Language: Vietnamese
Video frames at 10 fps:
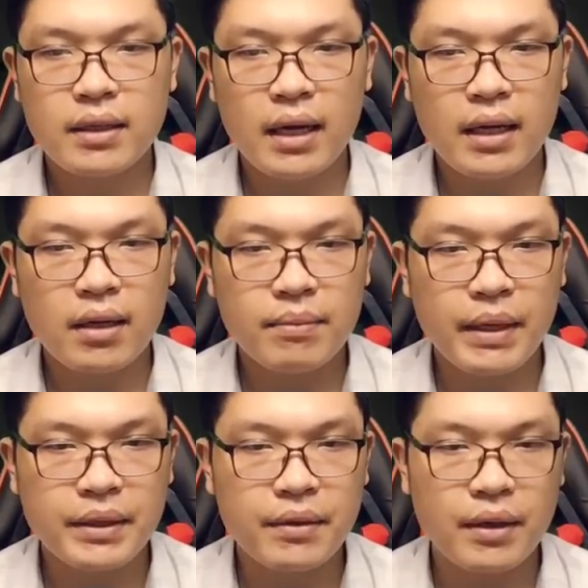Ta là người
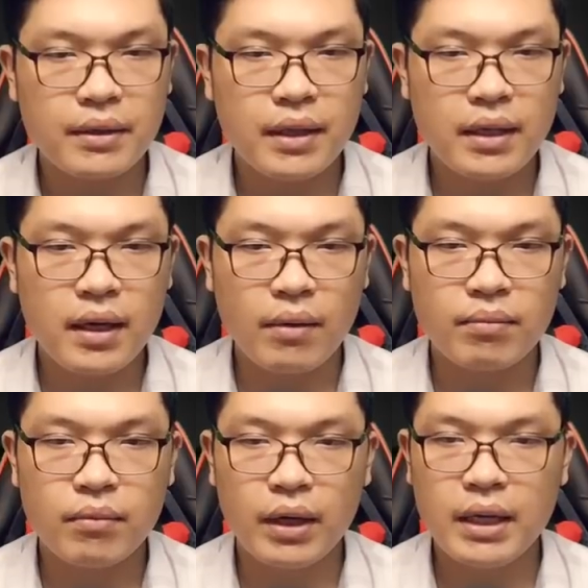bình thường thích
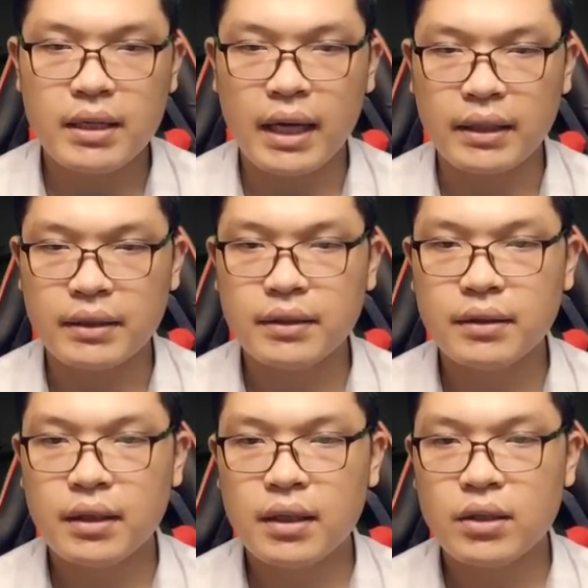đọc một ít nhàn
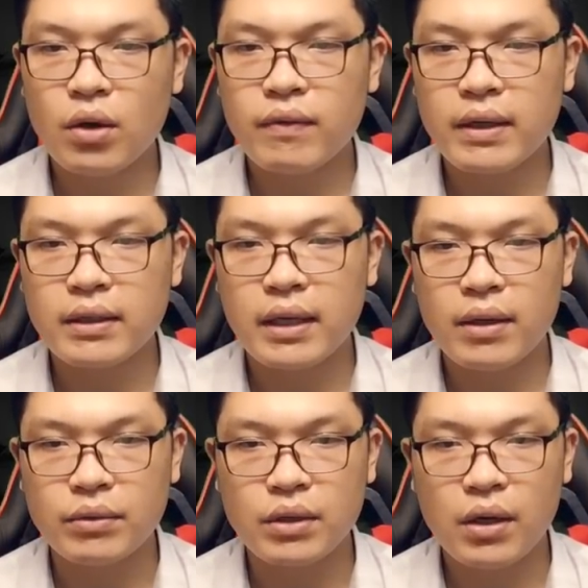thư, đồ vật
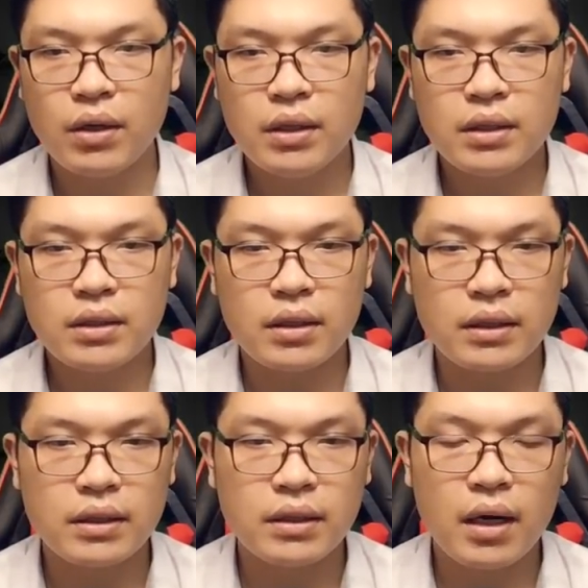hiểu rõ
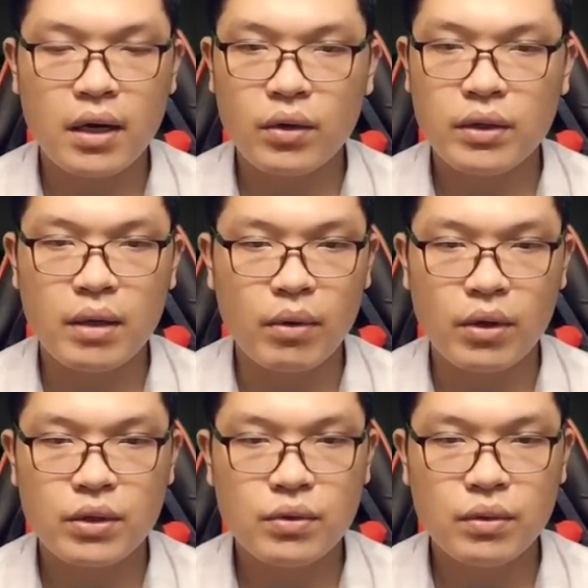dường như hơi có nhiều
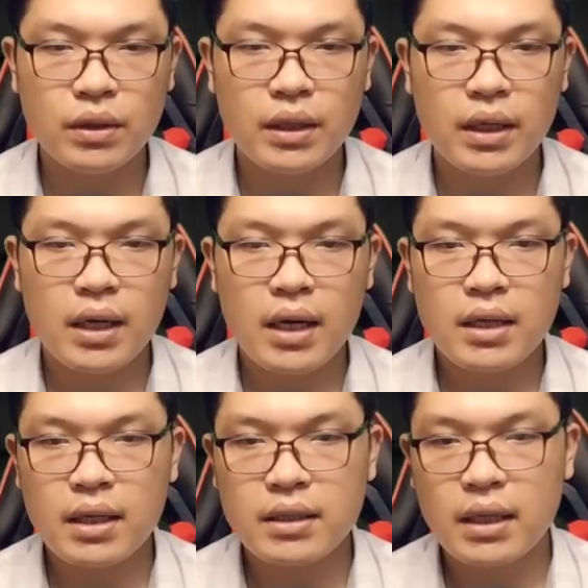một chút.
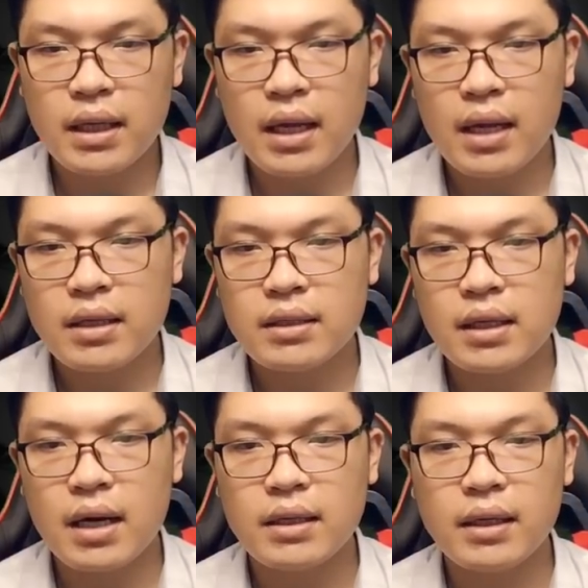Thật ra thì
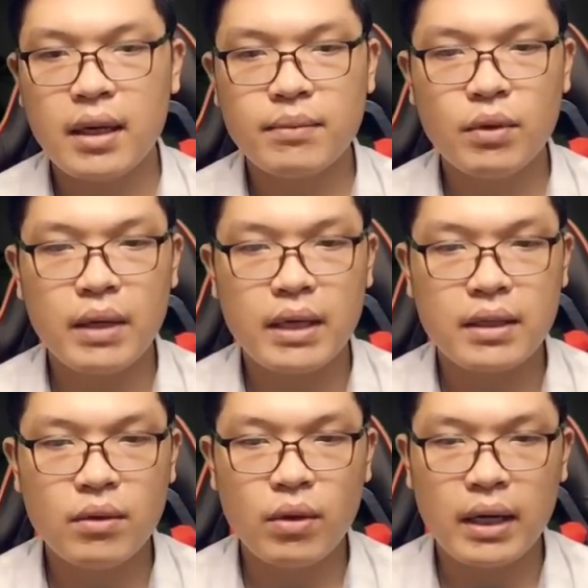chỉ cần nghiêm túc
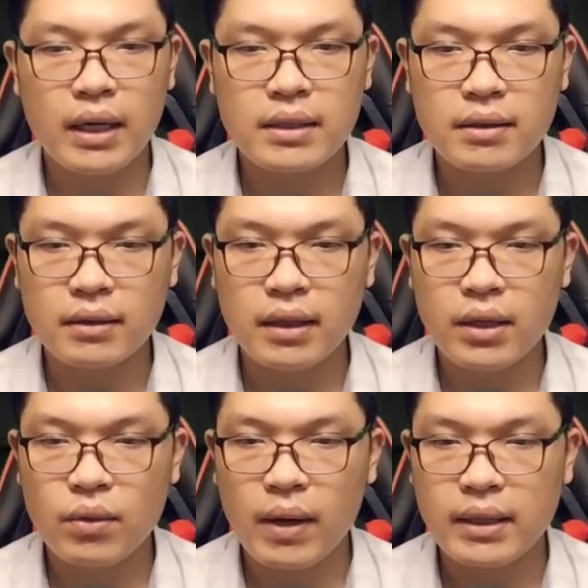nghiên cứu đoạn lịch sử
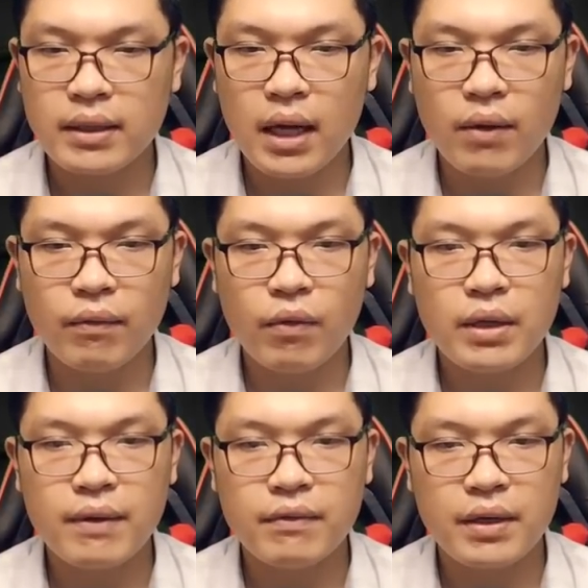liên quan tới Hồng
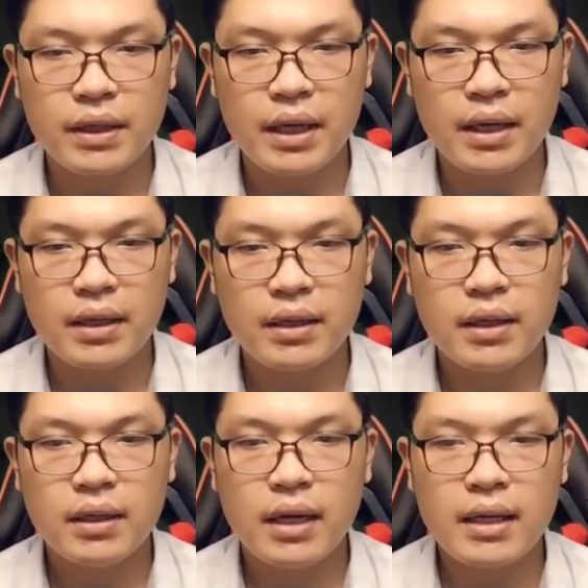Vũ Thiên Vương kia,
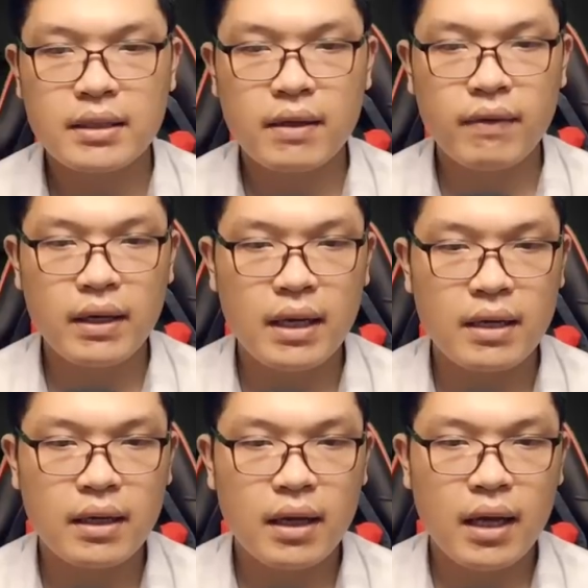liền sẽ phát
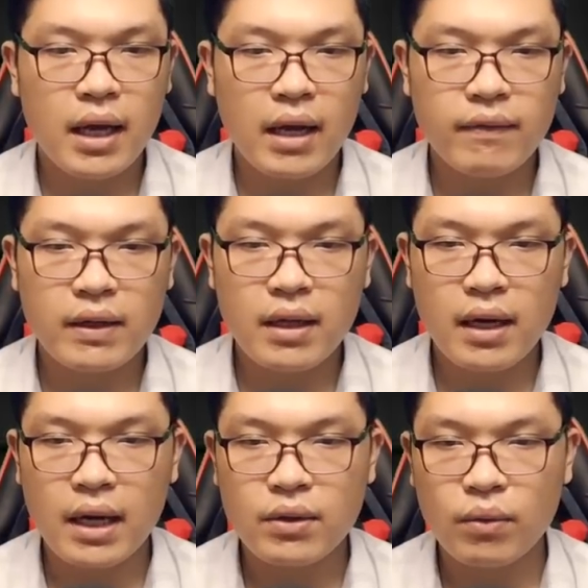hiện hắn và
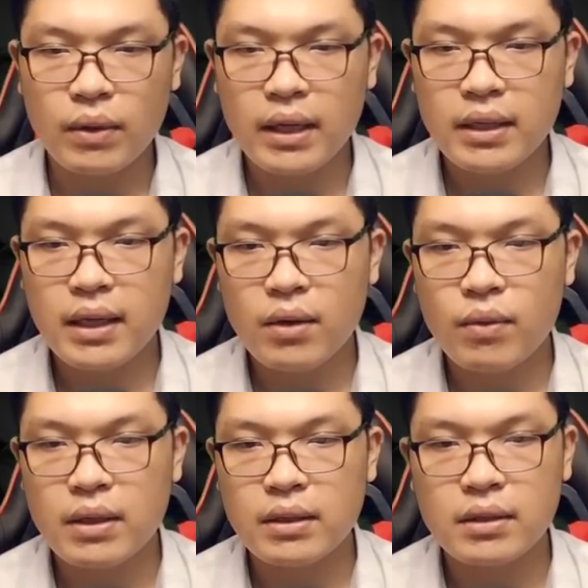tất cả thủ lĩnh nghĩa
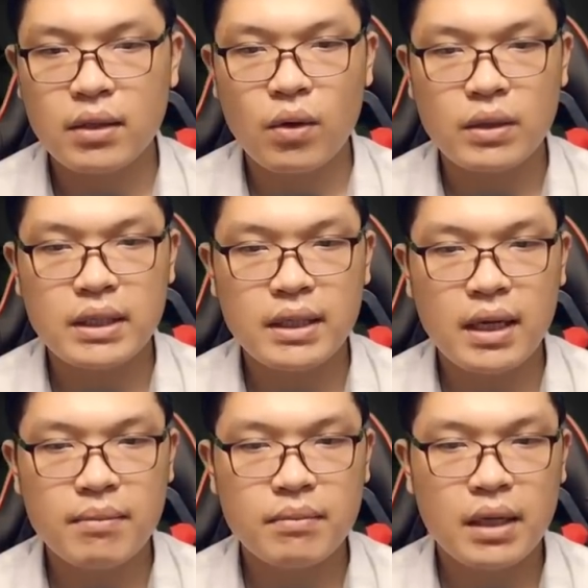quân từ cổ chí
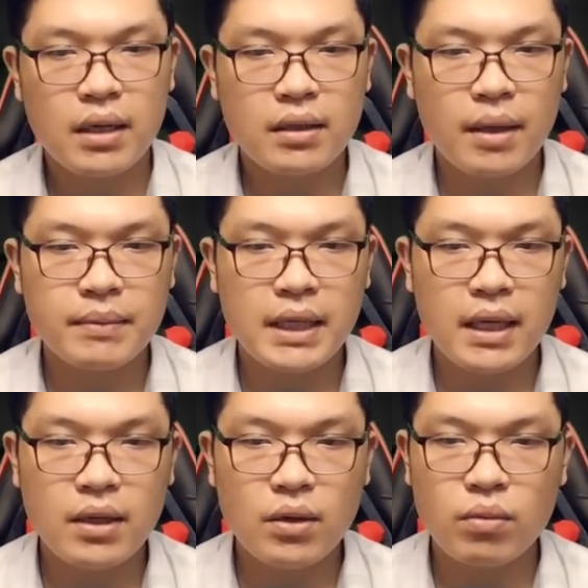kim, thậm
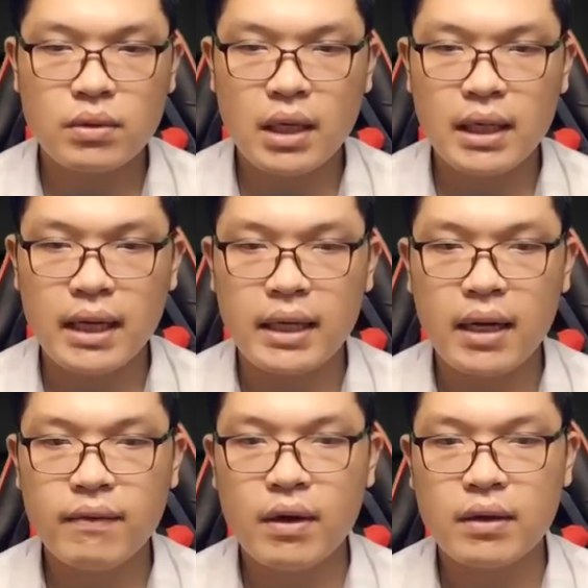chí cùng tất cả
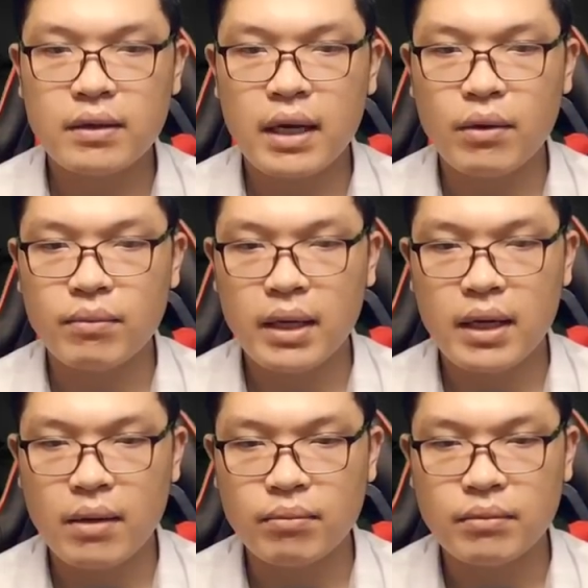đế vương đều
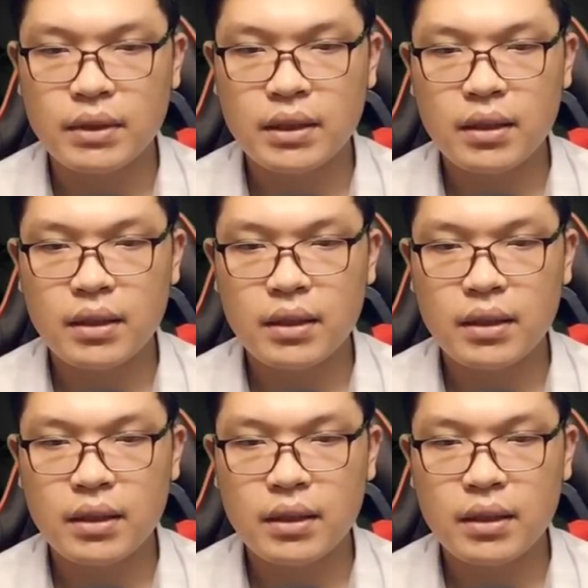bất đồng.